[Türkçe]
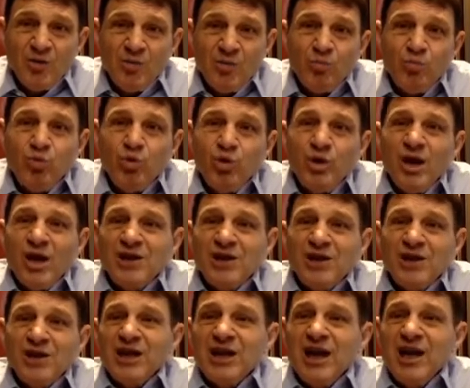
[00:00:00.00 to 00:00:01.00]
bu
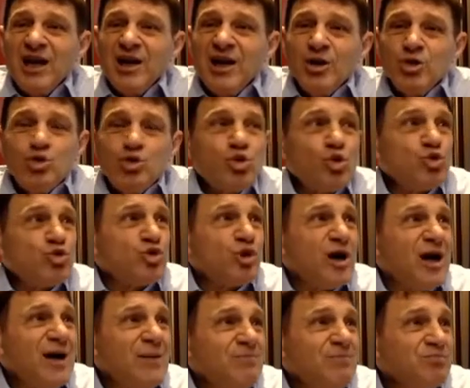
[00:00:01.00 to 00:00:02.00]
yaşta
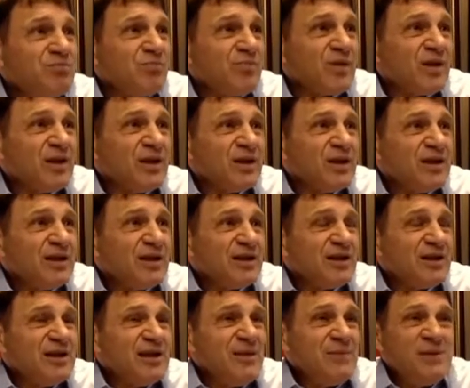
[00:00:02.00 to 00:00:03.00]
çocuğa
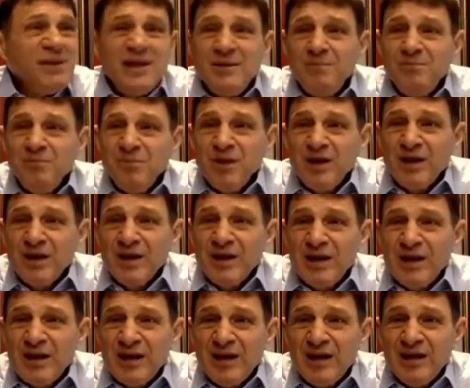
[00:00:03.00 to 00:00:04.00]
ne bileyim
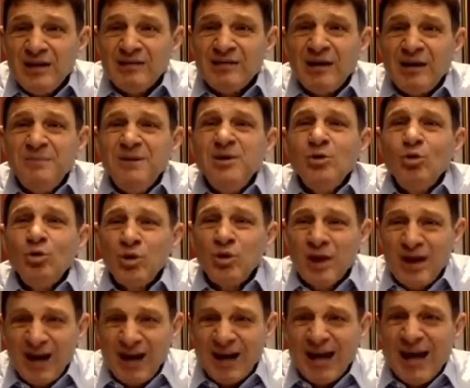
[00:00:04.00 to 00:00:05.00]
e, tabii
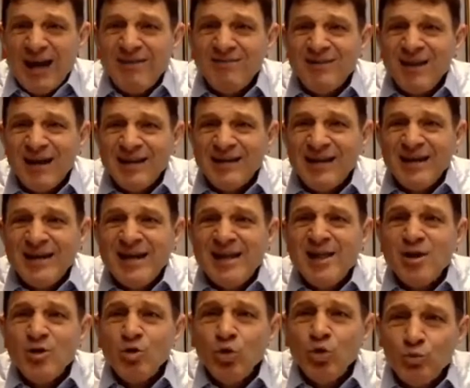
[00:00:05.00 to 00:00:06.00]
olarak evrende
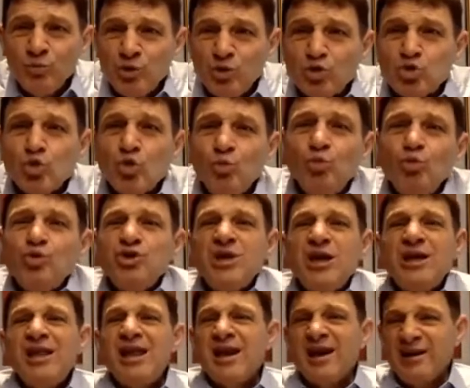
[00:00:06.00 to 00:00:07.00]
neler olun somut
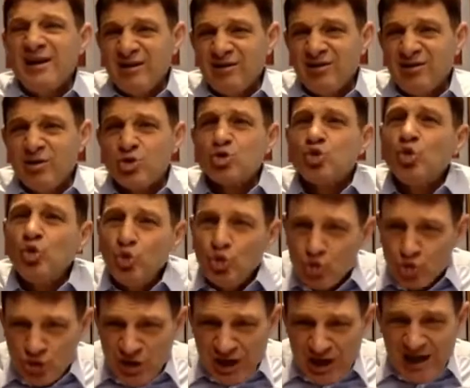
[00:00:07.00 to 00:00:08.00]
şeyler anlatılır,
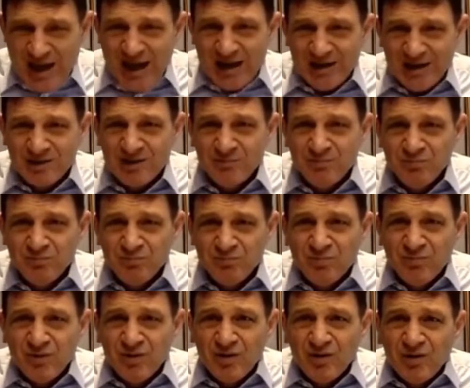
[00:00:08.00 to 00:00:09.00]
soyut şeyler.
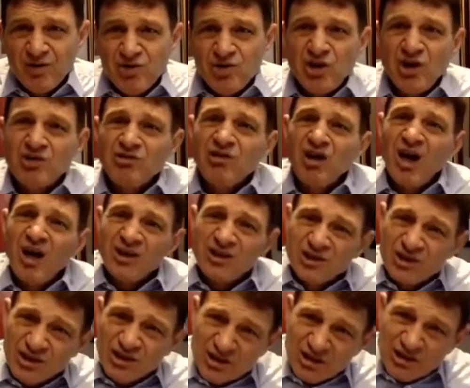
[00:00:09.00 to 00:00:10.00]
İşte
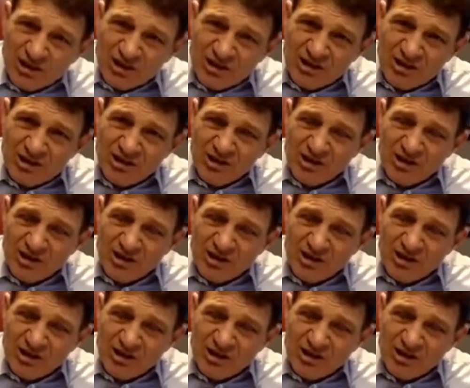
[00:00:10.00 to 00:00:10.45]
Tanrı,